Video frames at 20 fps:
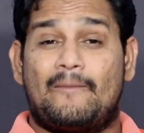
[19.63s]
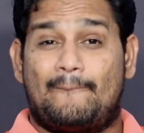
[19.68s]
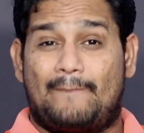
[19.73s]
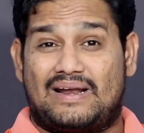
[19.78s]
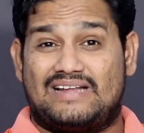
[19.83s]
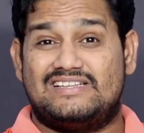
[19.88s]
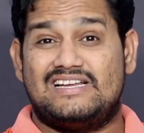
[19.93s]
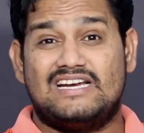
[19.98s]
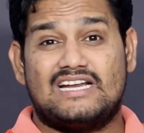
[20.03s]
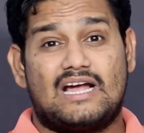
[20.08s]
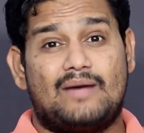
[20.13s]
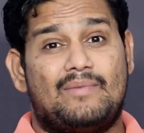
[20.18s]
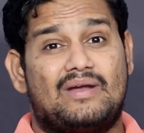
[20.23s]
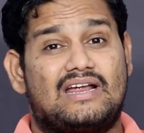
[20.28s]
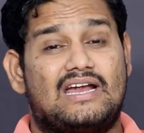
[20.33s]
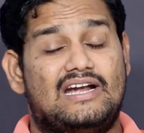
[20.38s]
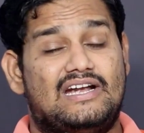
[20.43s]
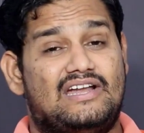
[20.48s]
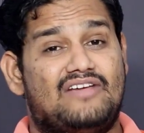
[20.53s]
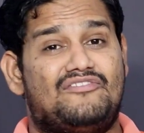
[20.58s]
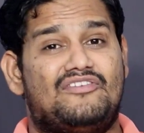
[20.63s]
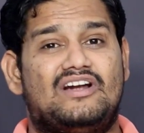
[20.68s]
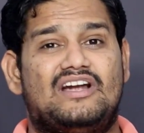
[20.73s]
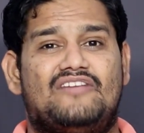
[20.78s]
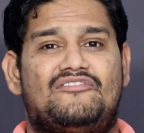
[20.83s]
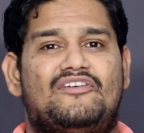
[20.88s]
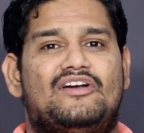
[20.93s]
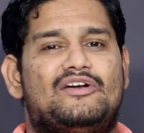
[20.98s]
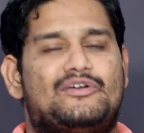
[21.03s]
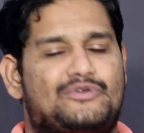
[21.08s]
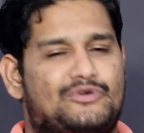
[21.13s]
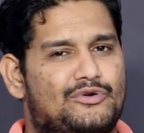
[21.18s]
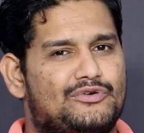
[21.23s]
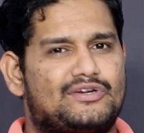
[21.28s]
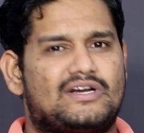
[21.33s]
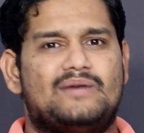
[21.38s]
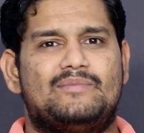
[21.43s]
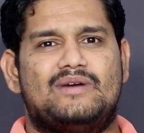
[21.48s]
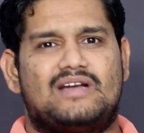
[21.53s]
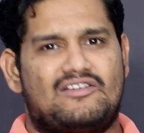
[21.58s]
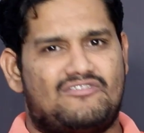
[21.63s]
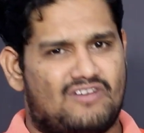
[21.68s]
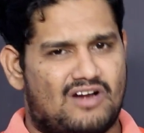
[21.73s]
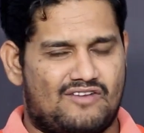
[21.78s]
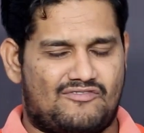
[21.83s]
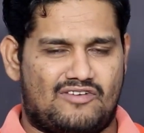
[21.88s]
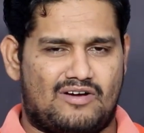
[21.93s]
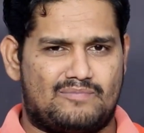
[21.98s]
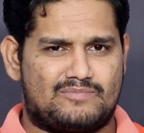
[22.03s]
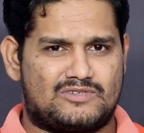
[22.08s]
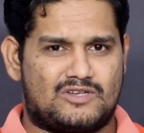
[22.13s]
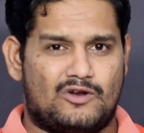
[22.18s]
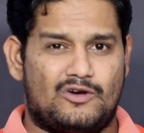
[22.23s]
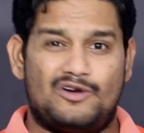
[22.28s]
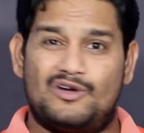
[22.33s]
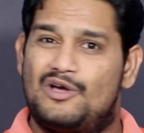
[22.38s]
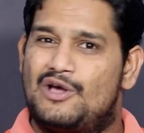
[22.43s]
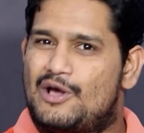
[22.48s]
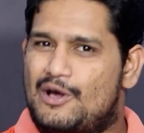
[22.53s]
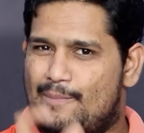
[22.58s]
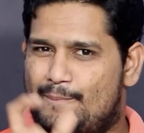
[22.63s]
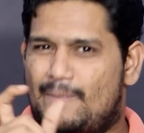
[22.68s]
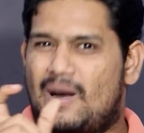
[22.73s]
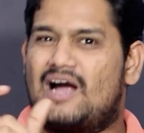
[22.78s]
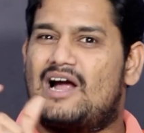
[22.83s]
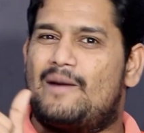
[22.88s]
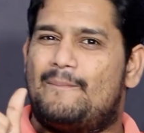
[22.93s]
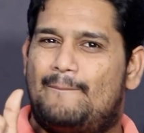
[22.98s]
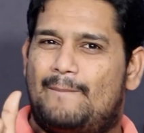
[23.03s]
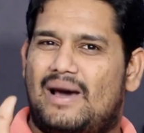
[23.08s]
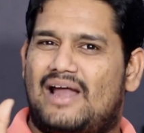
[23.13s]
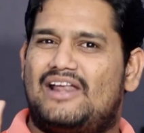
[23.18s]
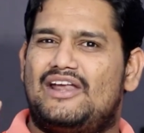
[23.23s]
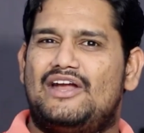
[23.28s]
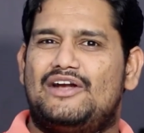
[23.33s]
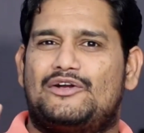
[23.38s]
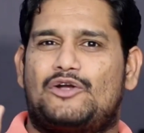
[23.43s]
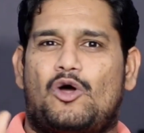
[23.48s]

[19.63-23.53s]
ప్రజెంట్గా మనకి డిఫరెంట్ డిఫరెంట్ సోషల్ మీడియా ప్లాట్ఫామ్స్లో బాగా బర్నింగ్